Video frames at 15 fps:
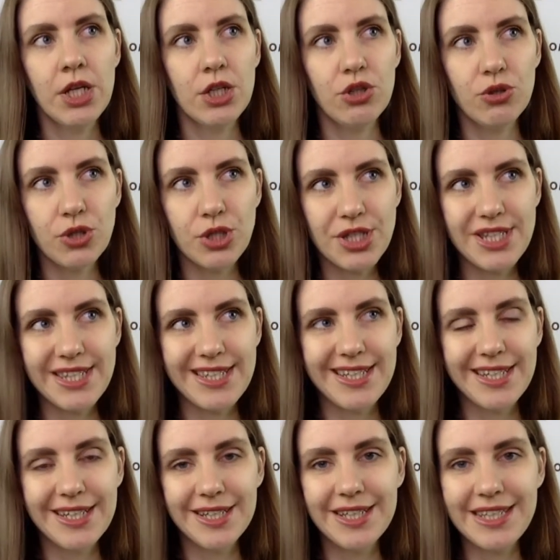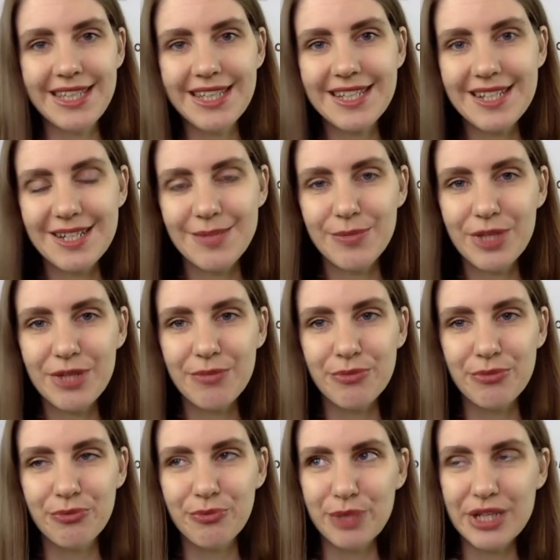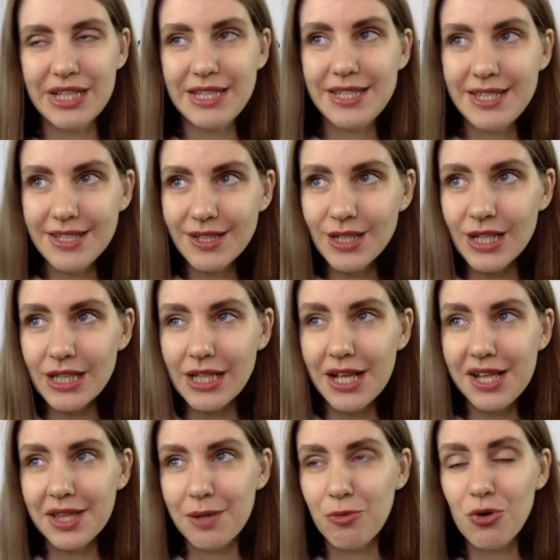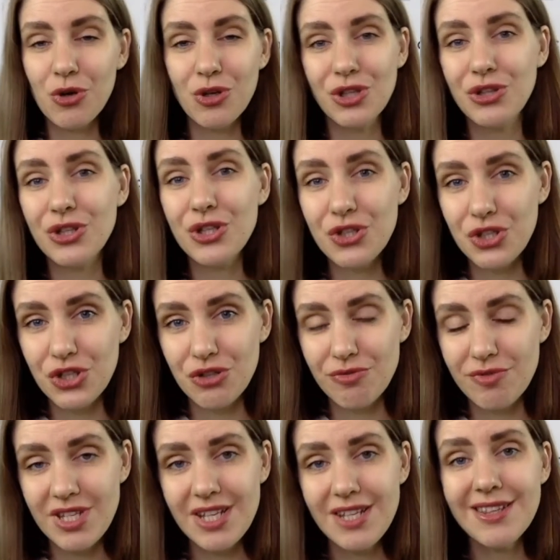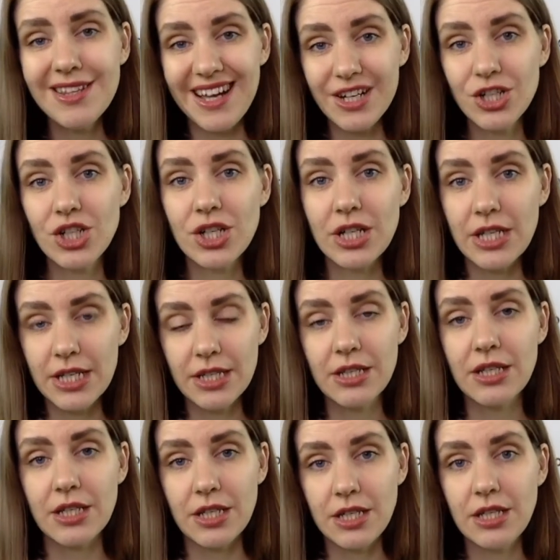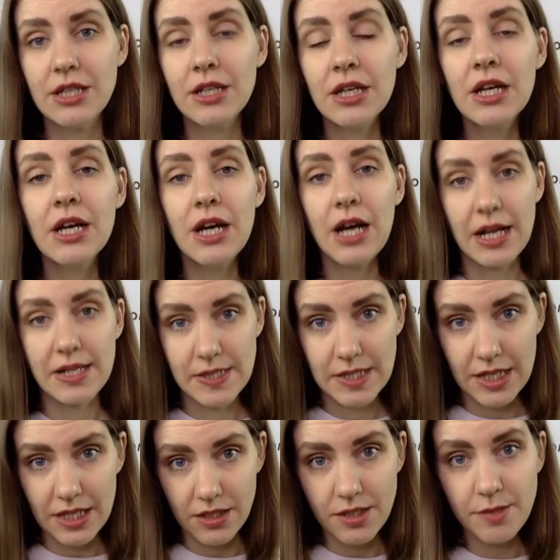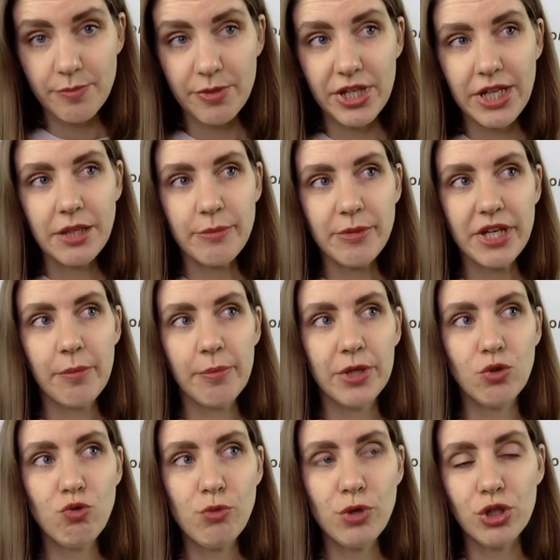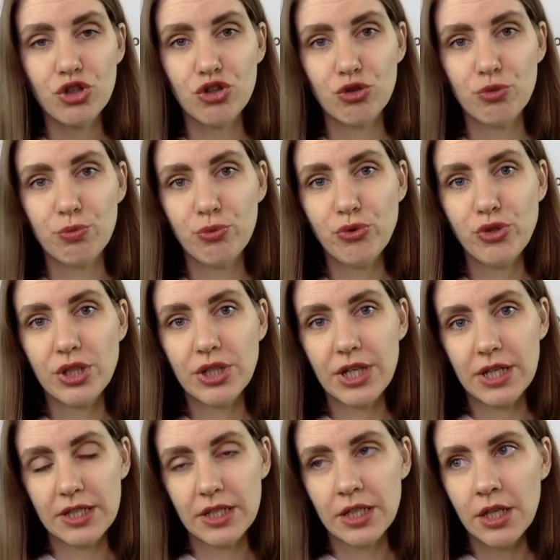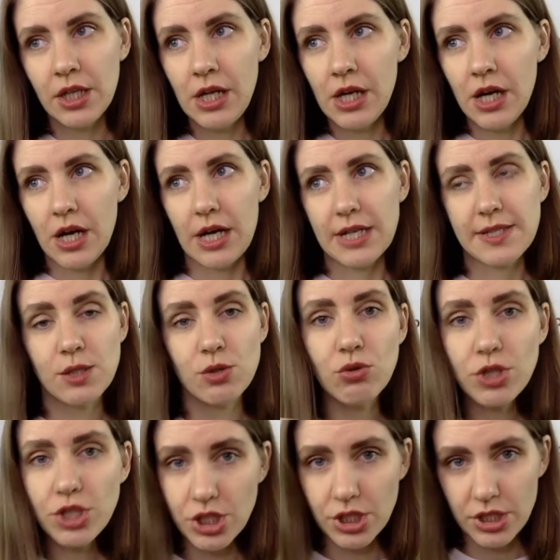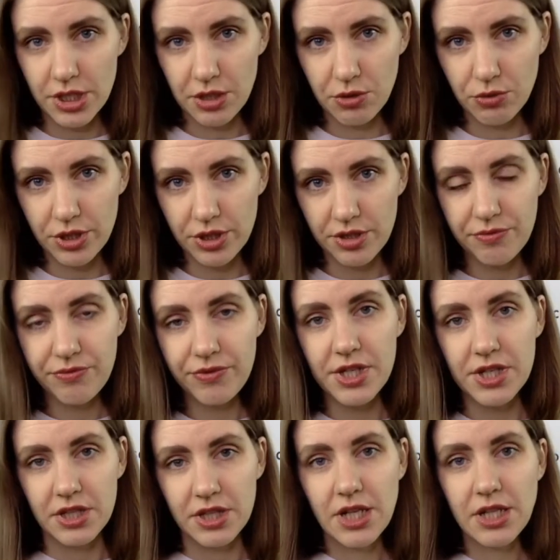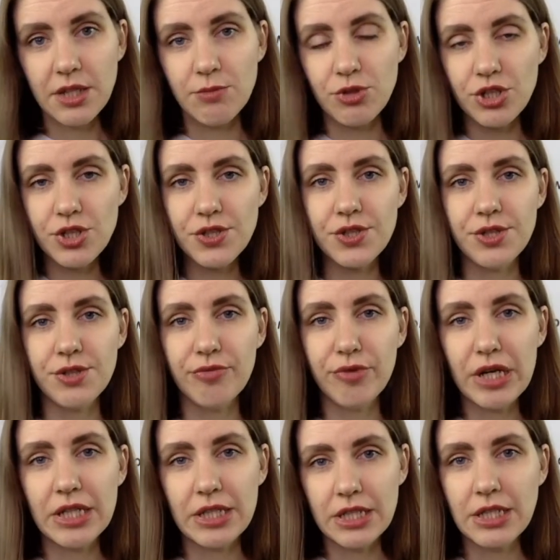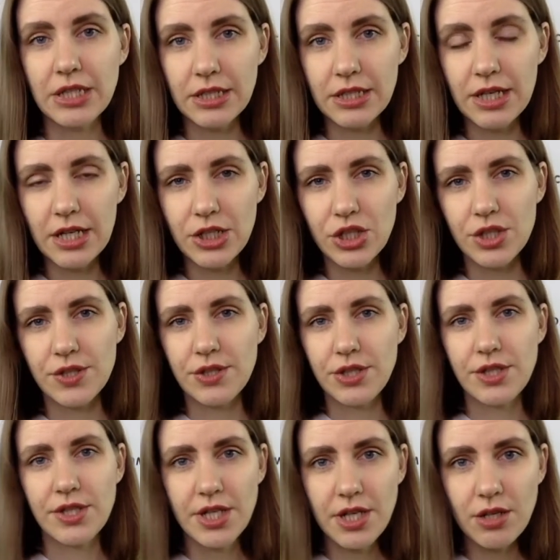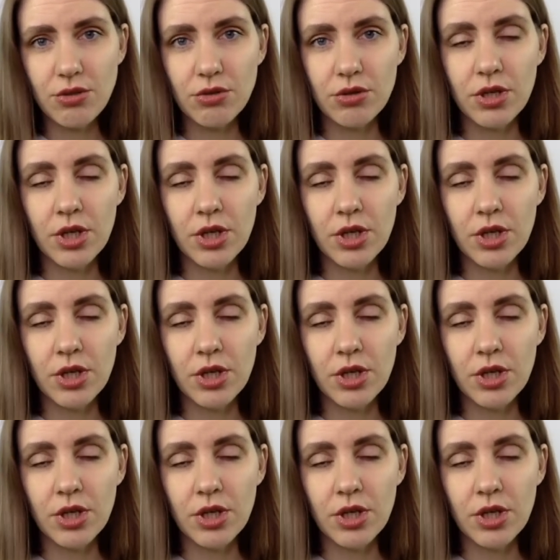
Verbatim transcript: То есть, если мне приносил канал там около тысячи в день, также это и осталось. При этом я подумала, что будет как-то отсроченный какой-то эффект, да, там через 2-3 дня, через неделю,